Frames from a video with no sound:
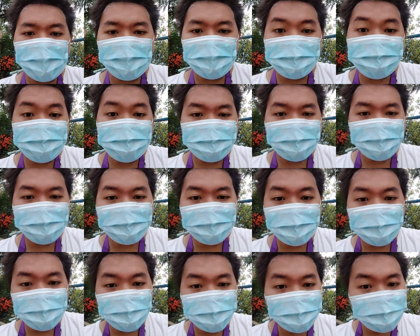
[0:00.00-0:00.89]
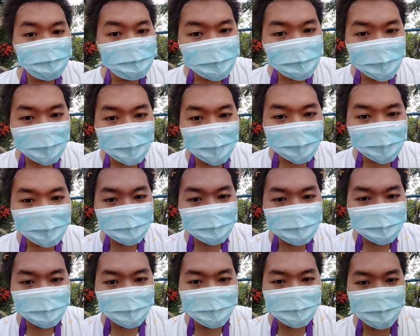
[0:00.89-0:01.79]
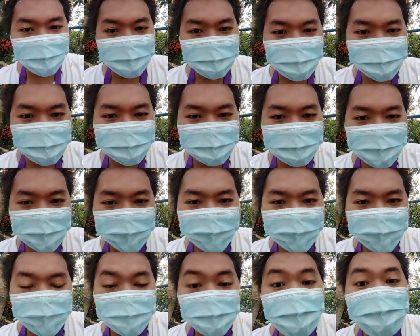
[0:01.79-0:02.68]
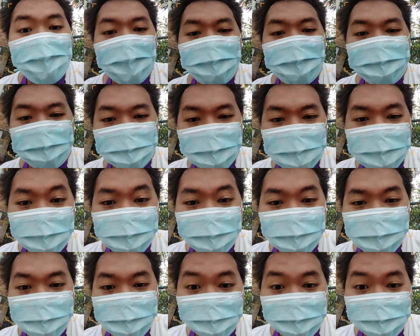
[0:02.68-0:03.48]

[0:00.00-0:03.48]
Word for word: instead na good noon na nga itong ihingon, good afternoon na